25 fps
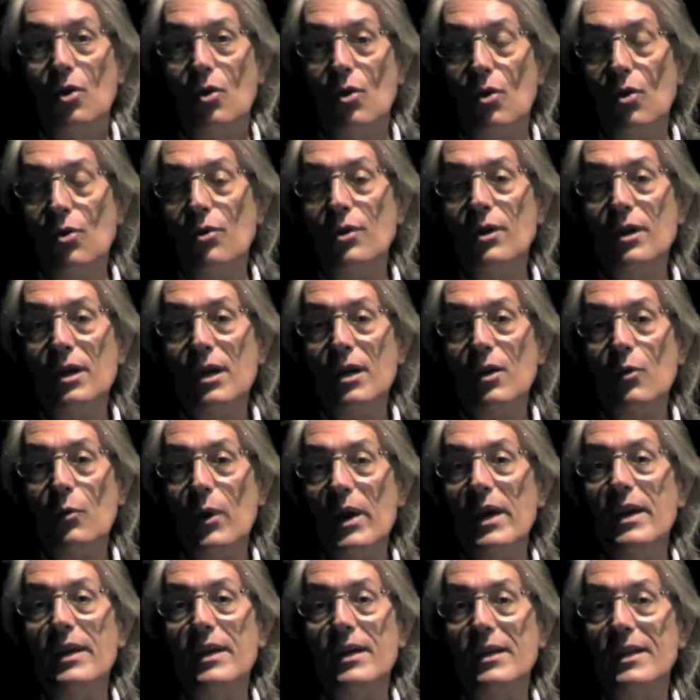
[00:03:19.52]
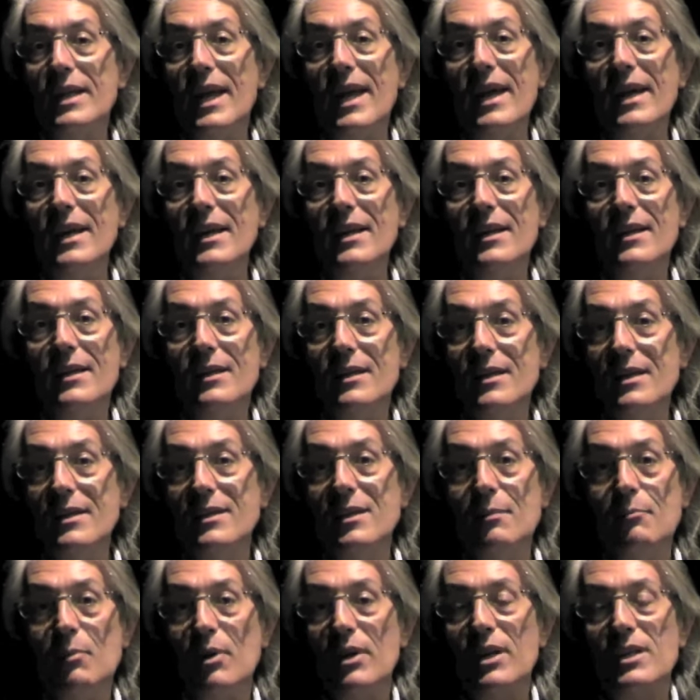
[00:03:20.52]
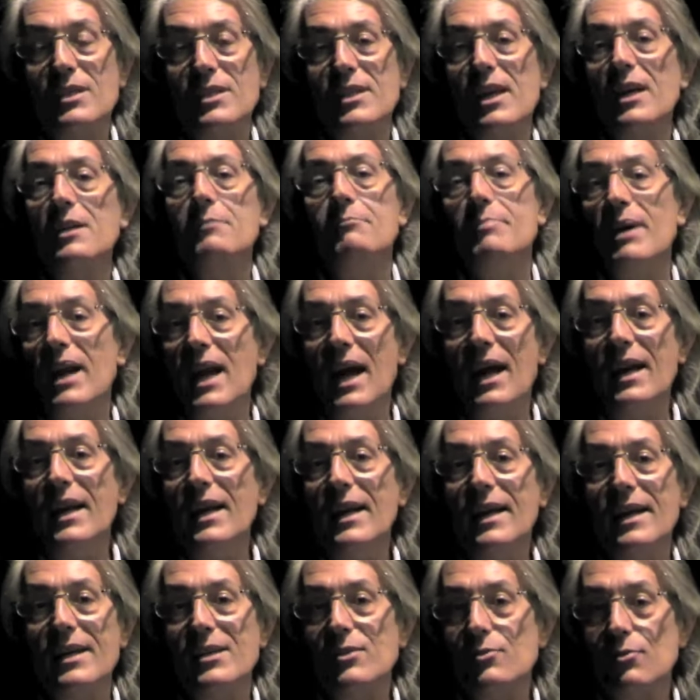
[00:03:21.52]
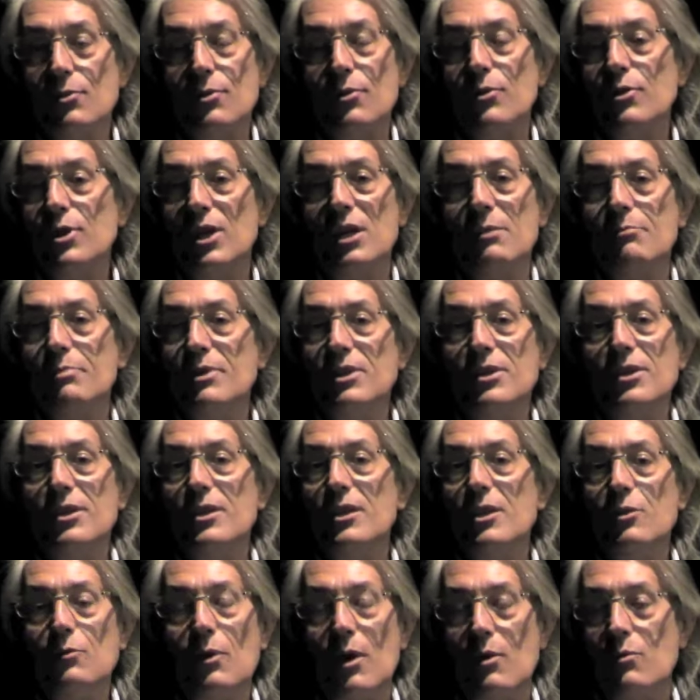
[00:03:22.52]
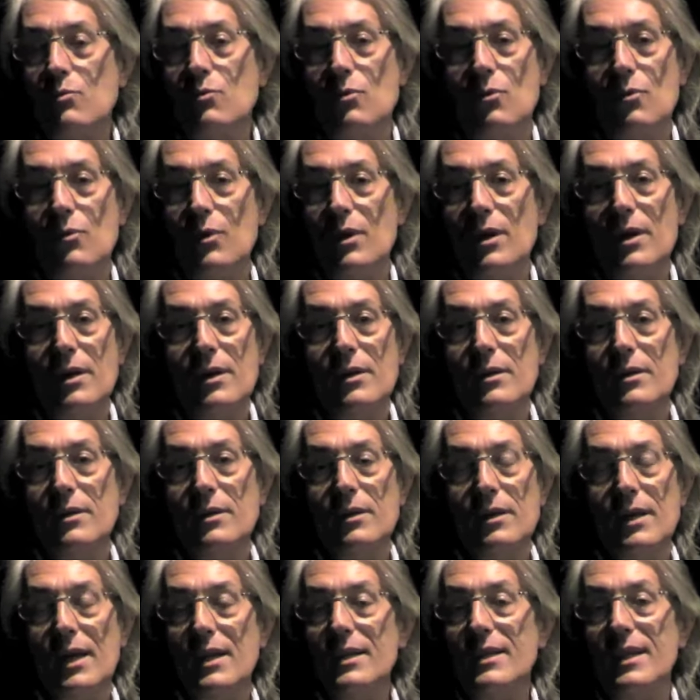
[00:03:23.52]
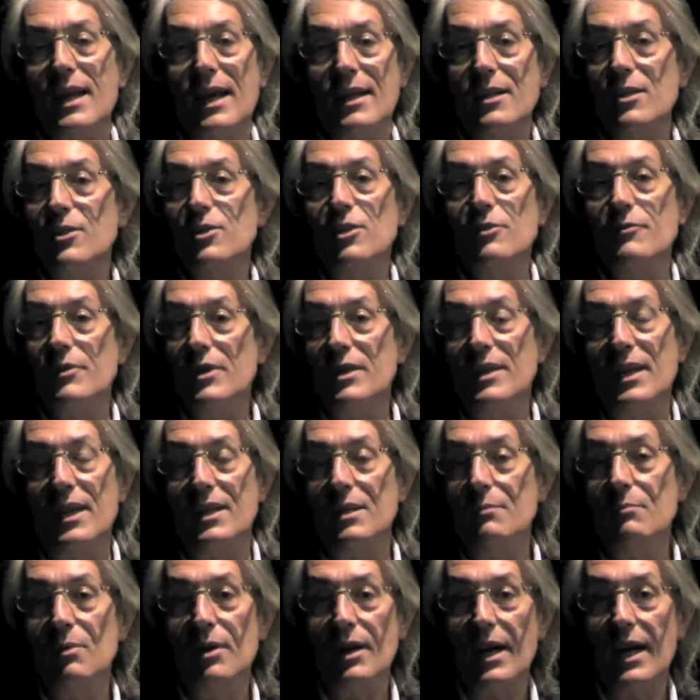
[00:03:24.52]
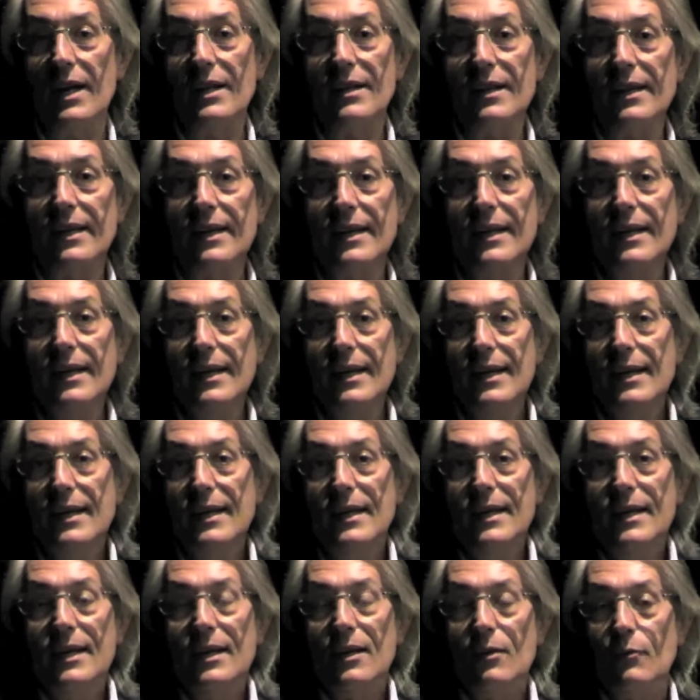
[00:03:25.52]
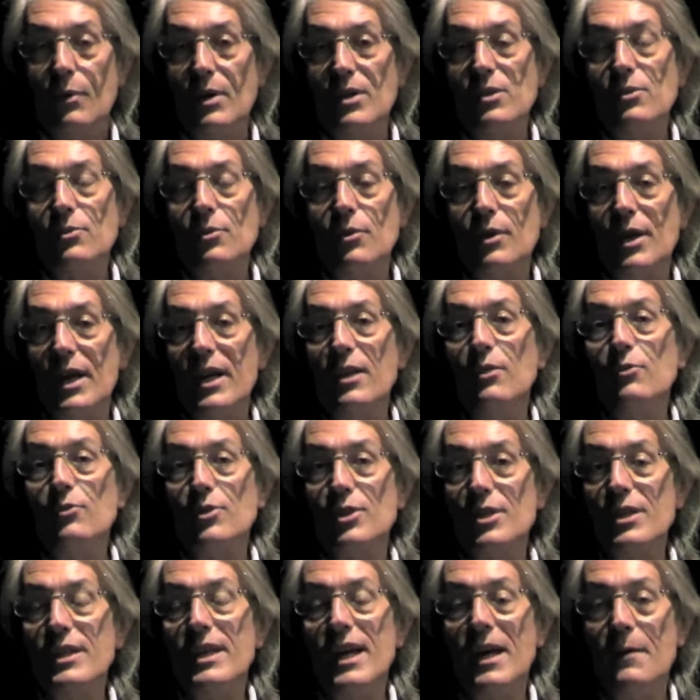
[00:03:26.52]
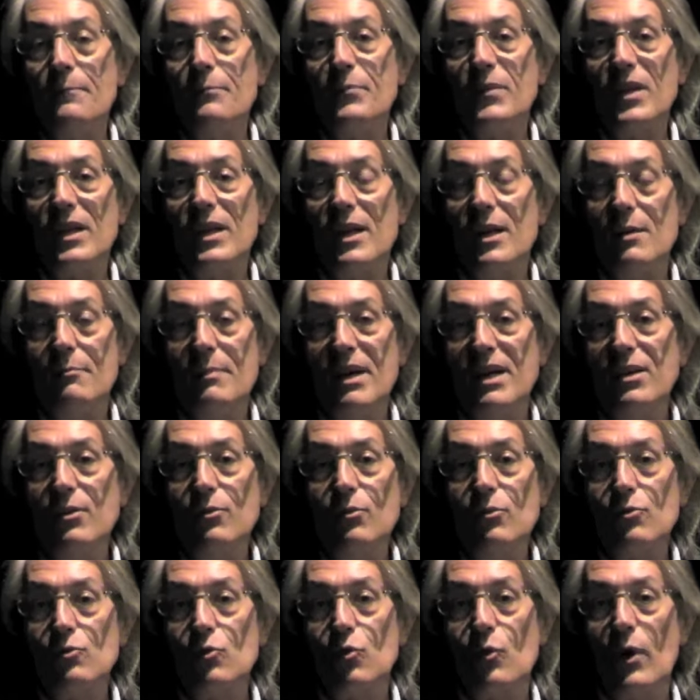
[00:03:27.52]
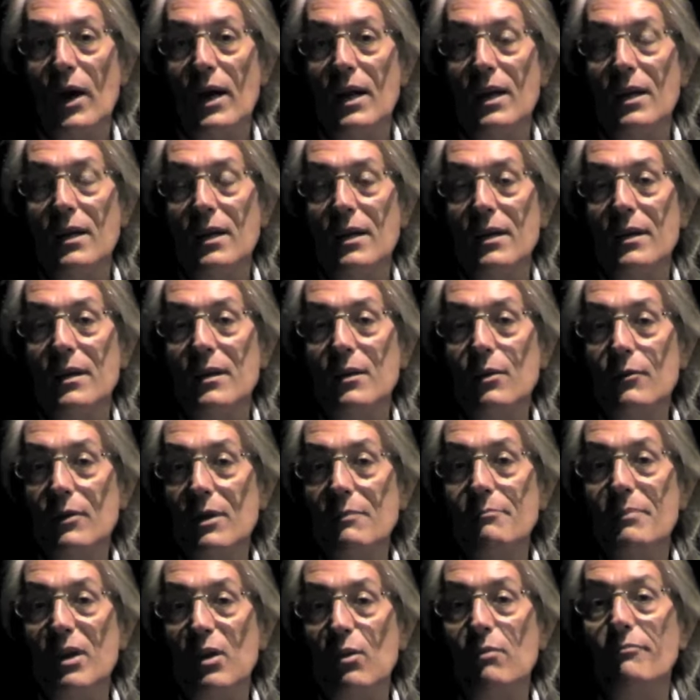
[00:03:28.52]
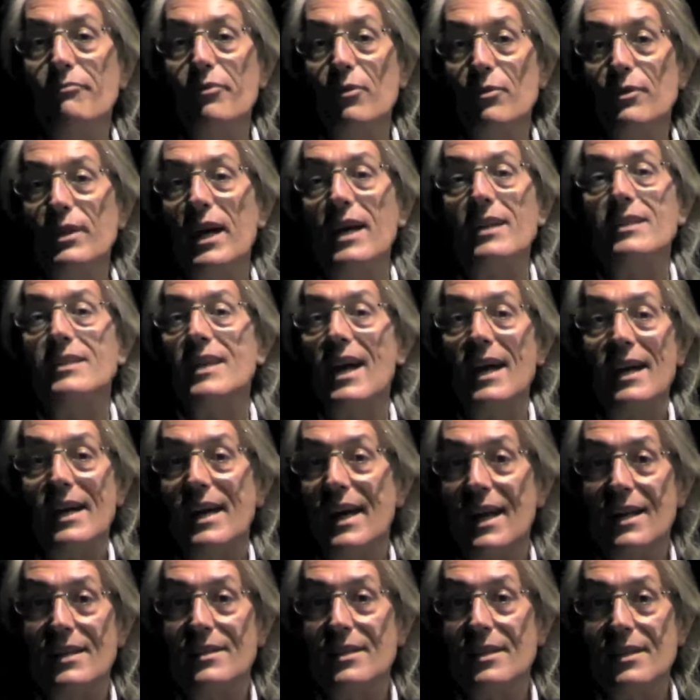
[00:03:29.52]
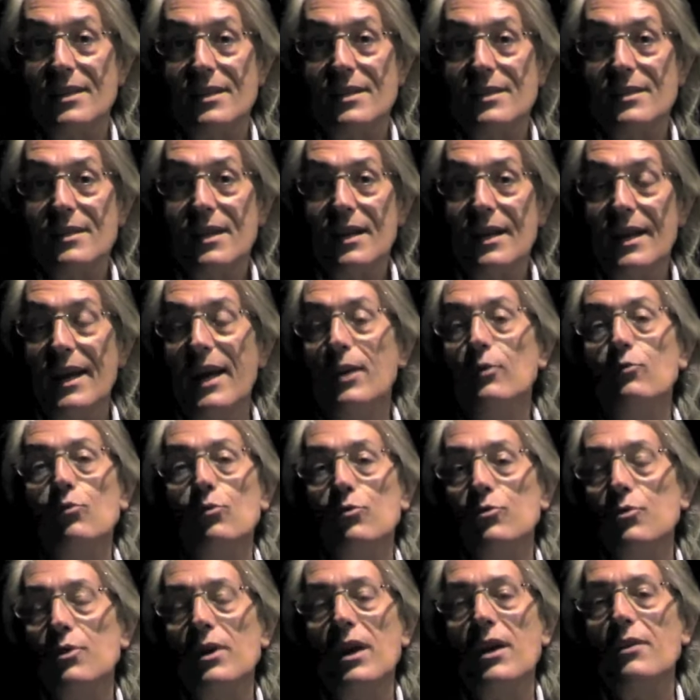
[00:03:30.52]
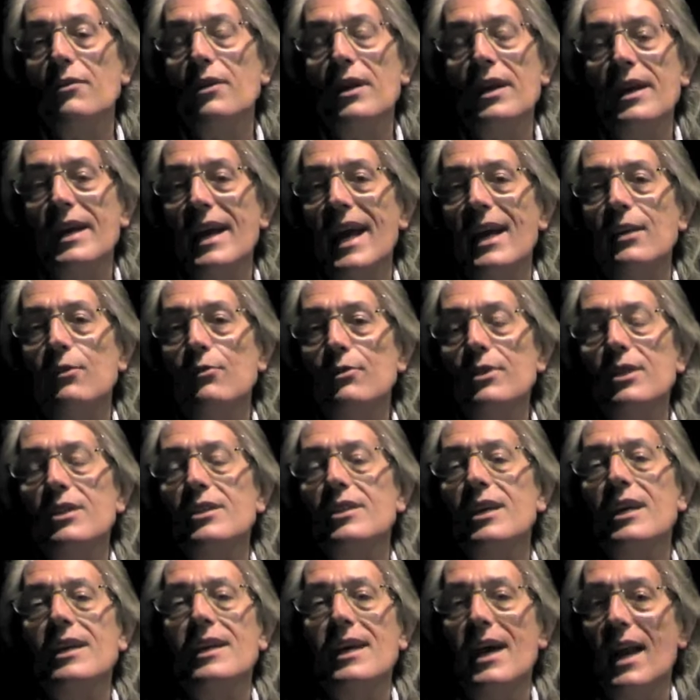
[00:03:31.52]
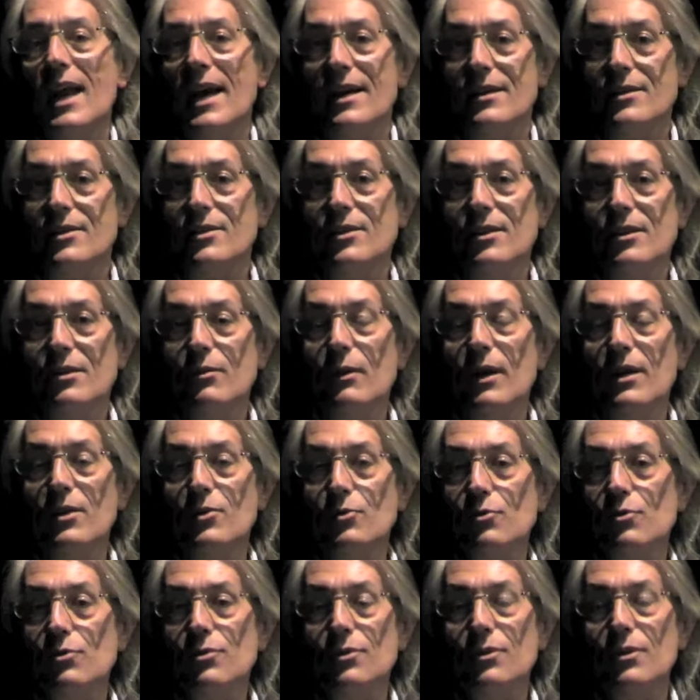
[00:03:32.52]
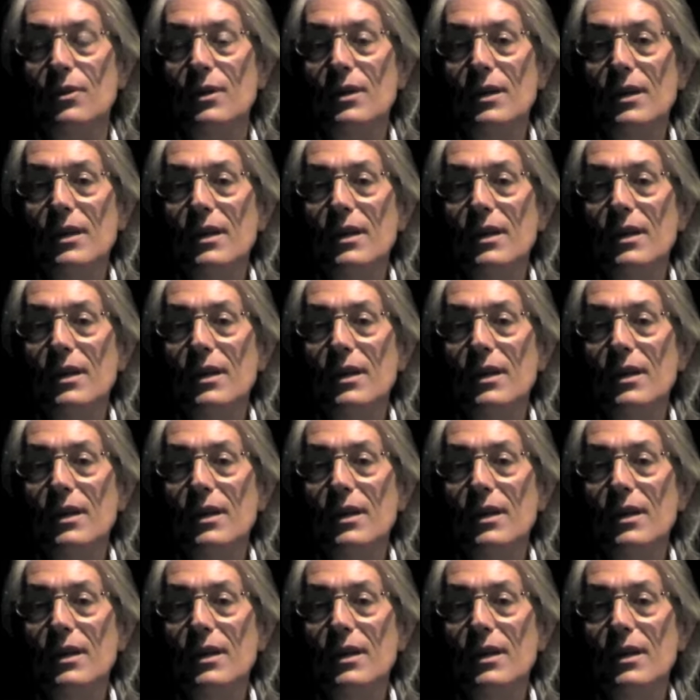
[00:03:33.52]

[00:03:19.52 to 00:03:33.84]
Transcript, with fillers: con quei criteri di democrazia liberale che sono tipici di qualunque realtà di civiltà democratica. Questo credo sia l'elemento su quale dovrebbe confrontarsi anche la sinistra, che a tuttora non è in grado di segnalarci quali sono